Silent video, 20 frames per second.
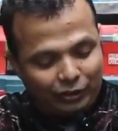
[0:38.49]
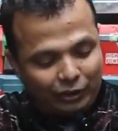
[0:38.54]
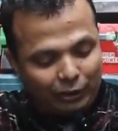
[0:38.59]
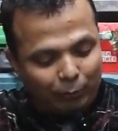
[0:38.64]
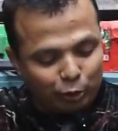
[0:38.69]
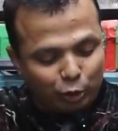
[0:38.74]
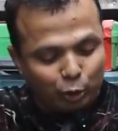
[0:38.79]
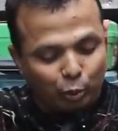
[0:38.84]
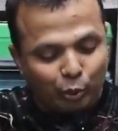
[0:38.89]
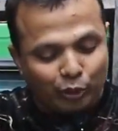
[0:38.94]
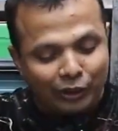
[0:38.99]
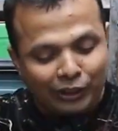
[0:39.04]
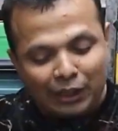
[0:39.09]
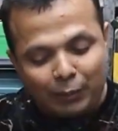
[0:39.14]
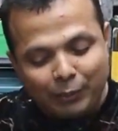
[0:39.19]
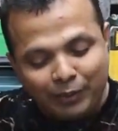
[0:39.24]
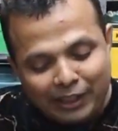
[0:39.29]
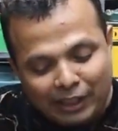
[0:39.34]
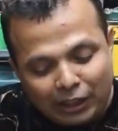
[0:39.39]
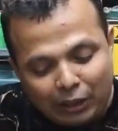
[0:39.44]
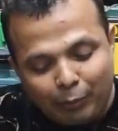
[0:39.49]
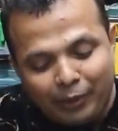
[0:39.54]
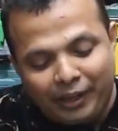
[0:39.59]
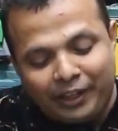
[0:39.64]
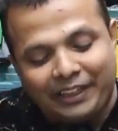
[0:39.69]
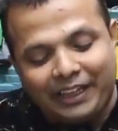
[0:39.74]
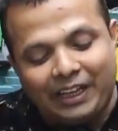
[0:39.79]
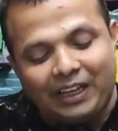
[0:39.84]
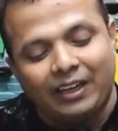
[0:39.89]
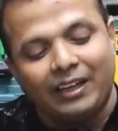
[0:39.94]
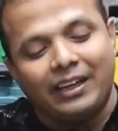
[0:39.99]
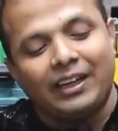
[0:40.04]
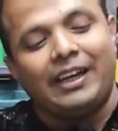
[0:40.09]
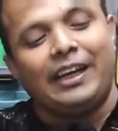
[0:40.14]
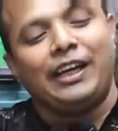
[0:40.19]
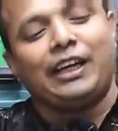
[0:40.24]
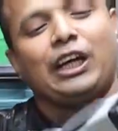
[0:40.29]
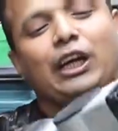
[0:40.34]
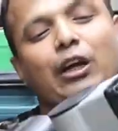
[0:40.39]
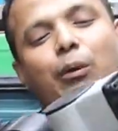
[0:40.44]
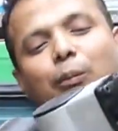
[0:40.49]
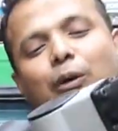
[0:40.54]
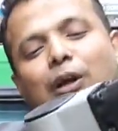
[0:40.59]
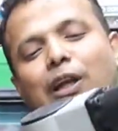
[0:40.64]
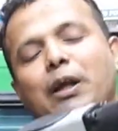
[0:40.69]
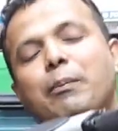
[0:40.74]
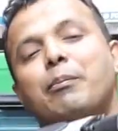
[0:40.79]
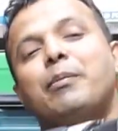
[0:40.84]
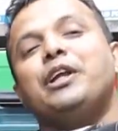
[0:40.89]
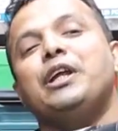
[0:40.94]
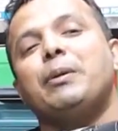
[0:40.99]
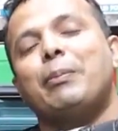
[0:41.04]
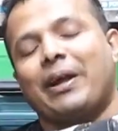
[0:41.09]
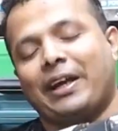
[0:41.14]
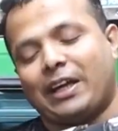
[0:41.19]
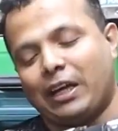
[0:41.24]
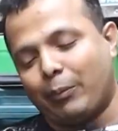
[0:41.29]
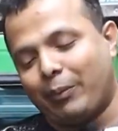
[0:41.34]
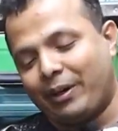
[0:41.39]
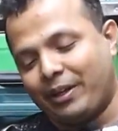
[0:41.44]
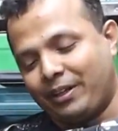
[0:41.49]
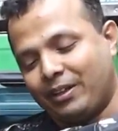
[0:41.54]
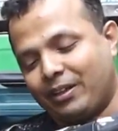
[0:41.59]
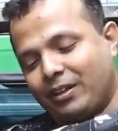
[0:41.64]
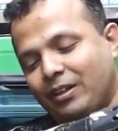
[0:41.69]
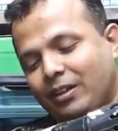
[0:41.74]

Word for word: যেমন শুরু থেকে আমি দেখাবো এটা এটাকে বলে মিনি ব্রেকার ভাই